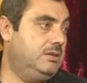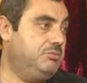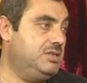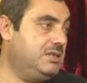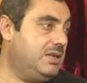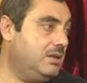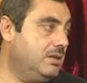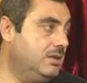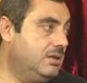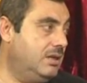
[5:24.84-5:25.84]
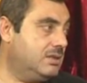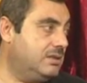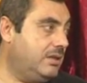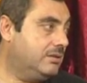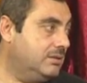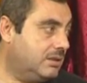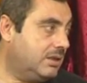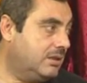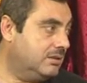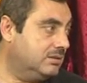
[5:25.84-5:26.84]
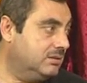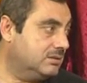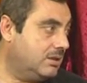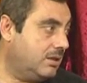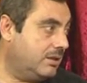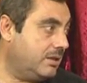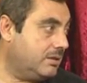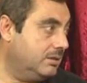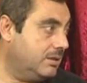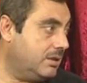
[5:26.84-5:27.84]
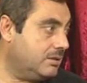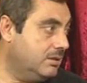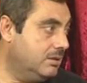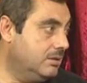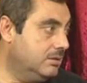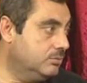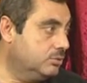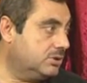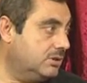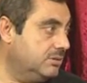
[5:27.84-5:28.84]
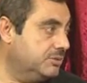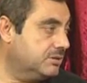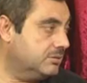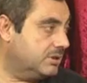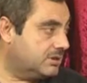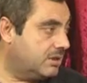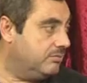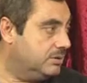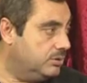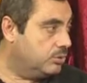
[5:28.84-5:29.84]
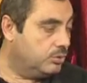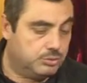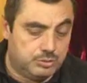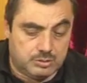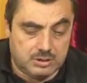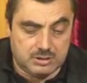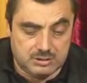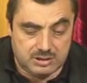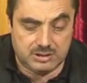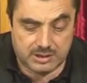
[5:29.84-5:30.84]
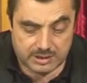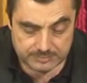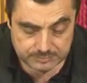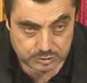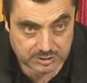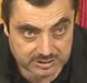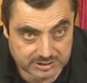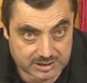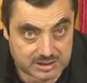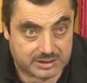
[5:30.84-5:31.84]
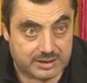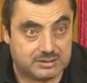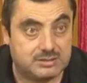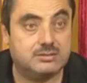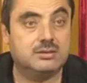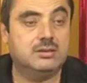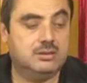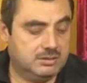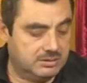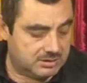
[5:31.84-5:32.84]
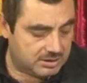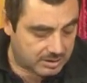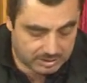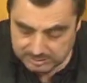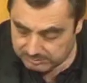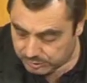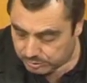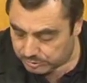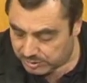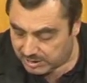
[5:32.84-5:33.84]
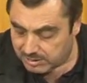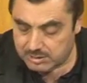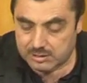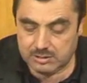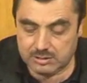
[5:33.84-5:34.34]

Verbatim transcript: Biz de ekseriyetin kanaatını nazar alarak, alarak üstadımızın nazara verdiği konuyu dinleyelim. Üstad da ekseriyetin nazara aldığı bir konuya